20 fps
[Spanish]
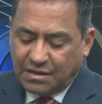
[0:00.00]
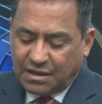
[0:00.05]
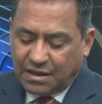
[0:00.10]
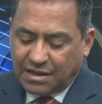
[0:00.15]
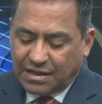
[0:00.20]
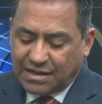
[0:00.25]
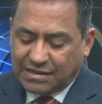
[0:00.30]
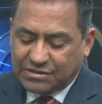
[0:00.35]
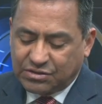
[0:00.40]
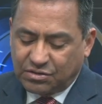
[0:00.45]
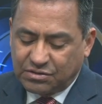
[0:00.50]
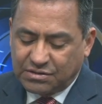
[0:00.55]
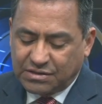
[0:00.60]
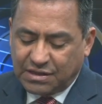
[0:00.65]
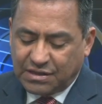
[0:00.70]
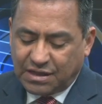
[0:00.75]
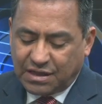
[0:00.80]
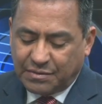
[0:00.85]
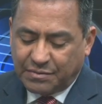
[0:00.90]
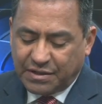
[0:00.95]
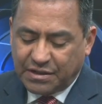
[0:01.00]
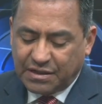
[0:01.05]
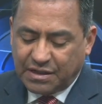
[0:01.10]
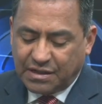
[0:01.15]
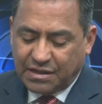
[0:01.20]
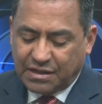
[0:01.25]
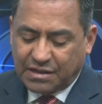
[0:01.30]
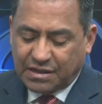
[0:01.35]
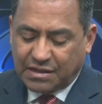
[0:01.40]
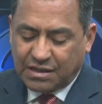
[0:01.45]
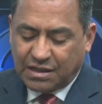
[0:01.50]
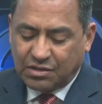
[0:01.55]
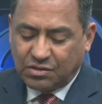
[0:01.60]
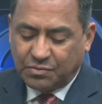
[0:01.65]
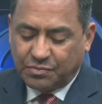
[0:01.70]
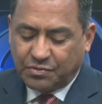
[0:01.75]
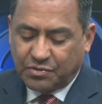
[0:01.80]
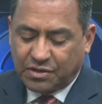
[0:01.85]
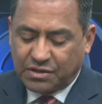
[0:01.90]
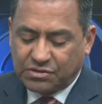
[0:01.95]
a las 11 de la mañana,
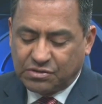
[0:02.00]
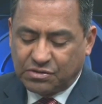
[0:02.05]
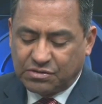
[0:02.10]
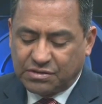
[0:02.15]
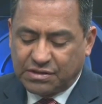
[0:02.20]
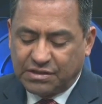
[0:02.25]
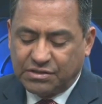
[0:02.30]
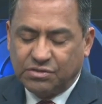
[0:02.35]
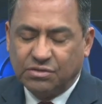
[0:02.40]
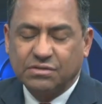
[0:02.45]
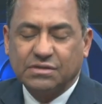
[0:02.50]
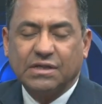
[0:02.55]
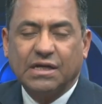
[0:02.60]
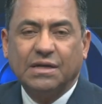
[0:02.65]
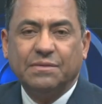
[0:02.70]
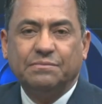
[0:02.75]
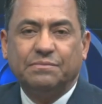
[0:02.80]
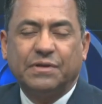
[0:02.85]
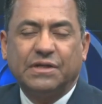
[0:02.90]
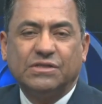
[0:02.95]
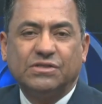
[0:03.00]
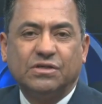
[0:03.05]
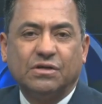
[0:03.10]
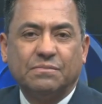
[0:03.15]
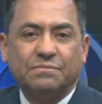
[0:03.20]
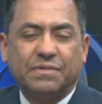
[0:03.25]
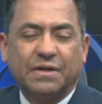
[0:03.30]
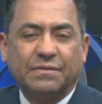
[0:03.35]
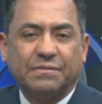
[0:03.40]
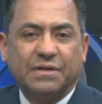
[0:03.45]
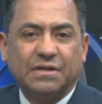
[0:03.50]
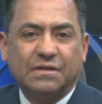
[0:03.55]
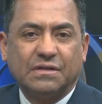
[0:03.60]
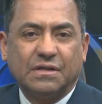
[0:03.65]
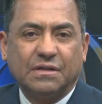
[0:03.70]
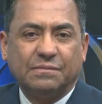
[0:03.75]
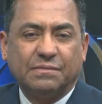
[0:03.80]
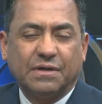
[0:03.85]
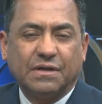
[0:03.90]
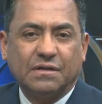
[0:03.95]
quedando por estos hechos en prisión
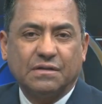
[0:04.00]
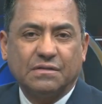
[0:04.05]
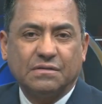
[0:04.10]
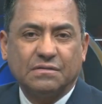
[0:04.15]
preventiva.